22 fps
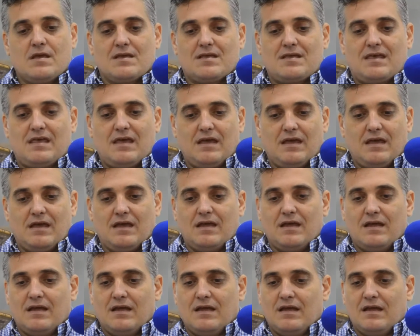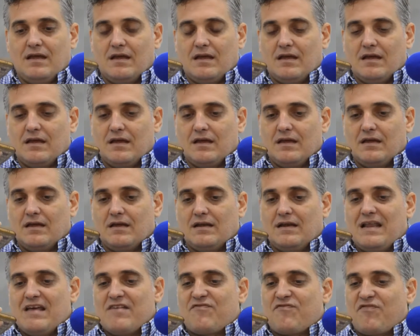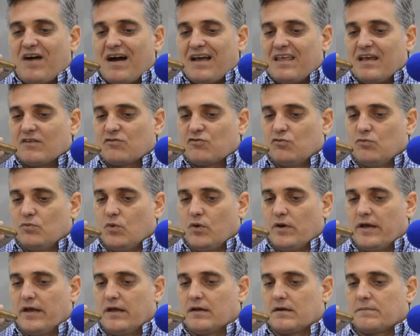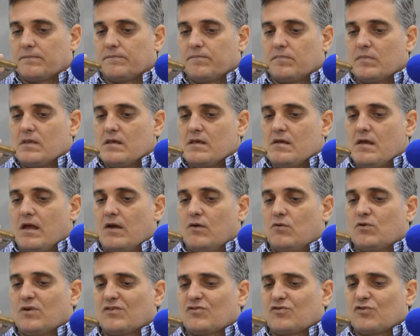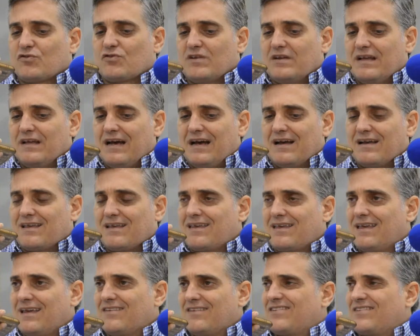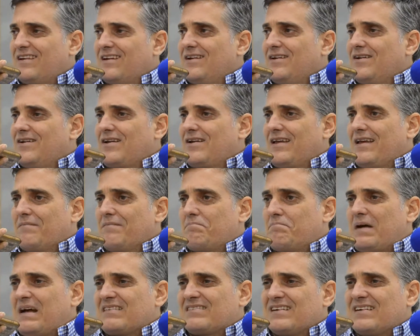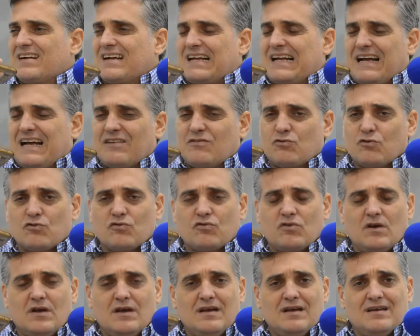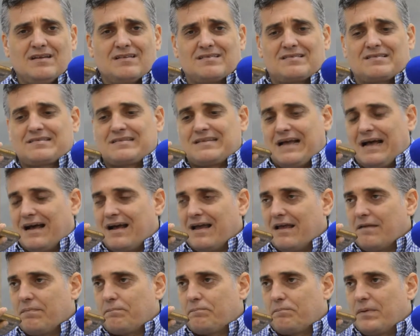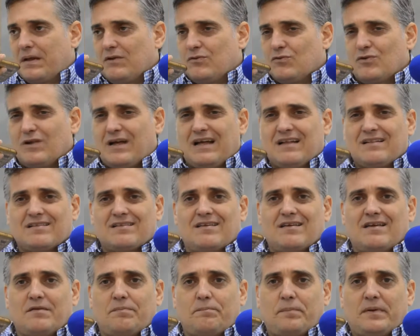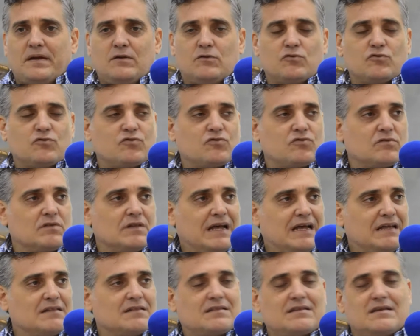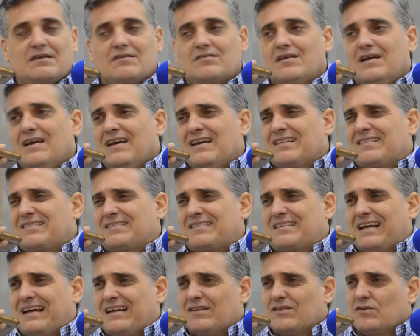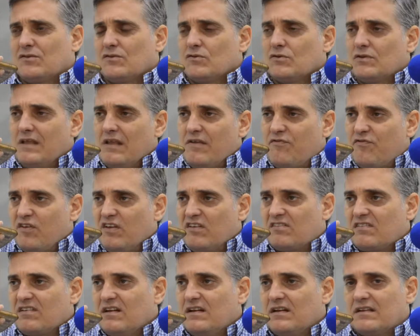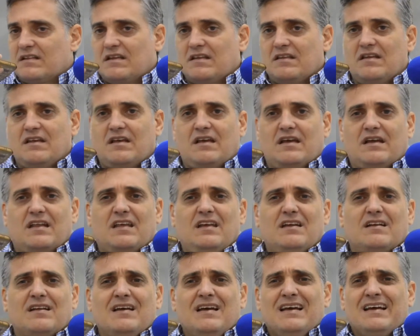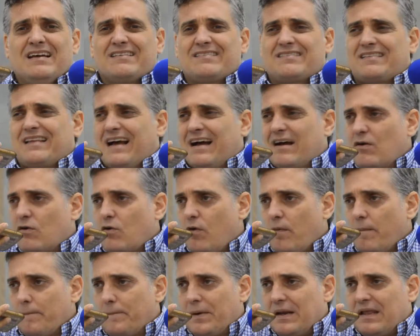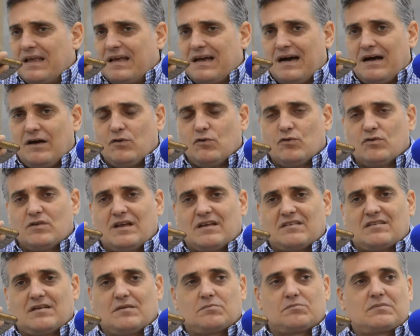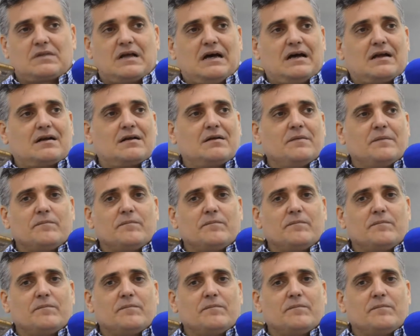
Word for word: que eh, le falla a su mujer, en una sociedad que, se, que pasan casos tan espeluznantes, tan difíciles de digerir, tan complicados de aceptar